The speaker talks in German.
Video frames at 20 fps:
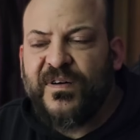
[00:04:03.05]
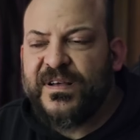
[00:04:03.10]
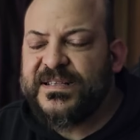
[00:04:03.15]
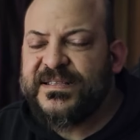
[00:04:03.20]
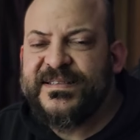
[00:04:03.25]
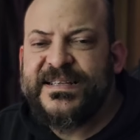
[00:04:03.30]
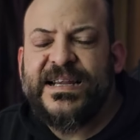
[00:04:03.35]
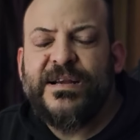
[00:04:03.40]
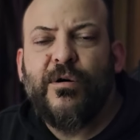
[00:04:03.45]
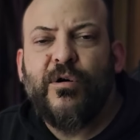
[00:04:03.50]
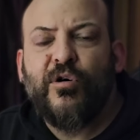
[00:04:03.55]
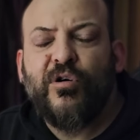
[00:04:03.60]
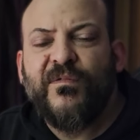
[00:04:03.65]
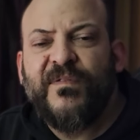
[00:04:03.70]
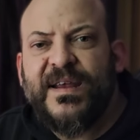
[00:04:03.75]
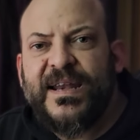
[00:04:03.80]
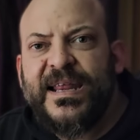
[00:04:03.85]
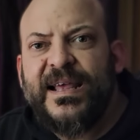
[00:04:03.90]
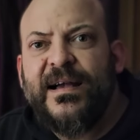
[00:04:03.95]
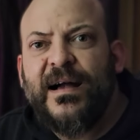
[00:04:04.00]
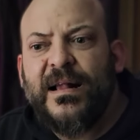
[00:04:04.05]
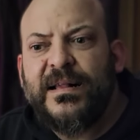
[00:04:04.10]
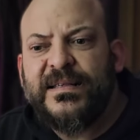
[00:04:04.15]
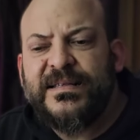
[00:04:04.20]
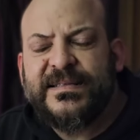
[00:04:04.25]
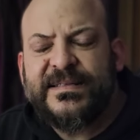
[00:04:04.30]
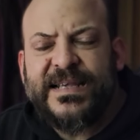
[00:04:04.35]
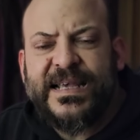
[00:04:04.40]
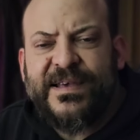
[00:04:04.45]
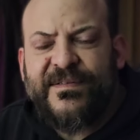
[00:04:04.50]
fast 10 Euro weniger
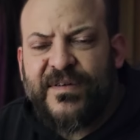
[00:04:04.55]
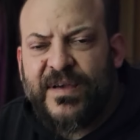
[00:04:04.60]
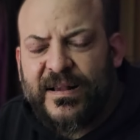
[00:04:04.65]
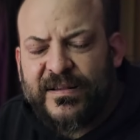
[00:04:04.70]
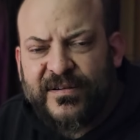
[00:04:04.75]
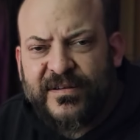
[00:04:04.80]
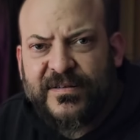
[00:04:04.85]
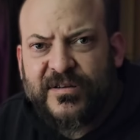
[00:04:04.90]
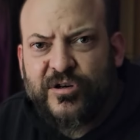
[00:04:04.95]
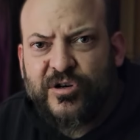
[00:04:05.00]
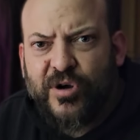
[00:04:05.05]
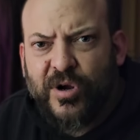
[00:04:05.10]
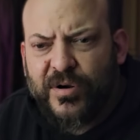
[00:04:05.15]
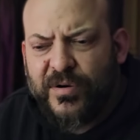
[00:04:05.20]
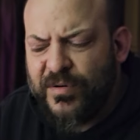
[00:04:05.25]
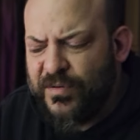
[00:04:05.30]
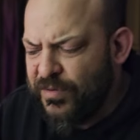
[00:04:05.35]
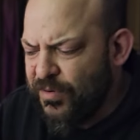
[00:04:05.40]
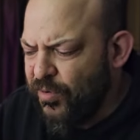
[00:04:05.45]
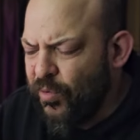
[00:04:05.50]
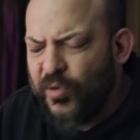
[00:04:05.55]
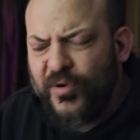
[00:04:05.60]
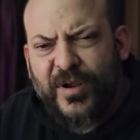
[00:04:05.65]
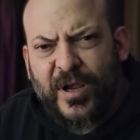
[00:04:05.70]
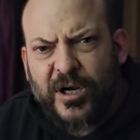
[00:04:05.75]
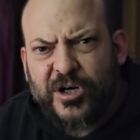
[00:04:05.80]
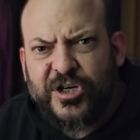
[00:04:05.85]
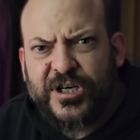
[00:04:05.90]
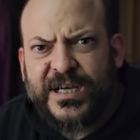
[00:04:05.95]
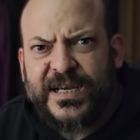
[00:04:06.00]
als CW. Also das ist schon ein
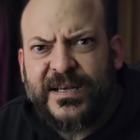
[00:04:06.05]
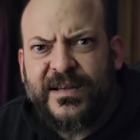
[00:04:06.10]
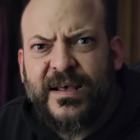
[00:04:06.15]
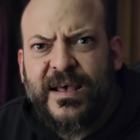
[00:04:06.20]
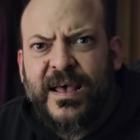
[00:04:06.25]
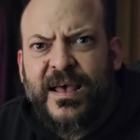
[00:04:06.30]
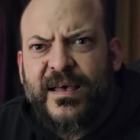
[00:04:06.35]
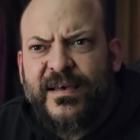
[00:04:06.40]
Unterschied.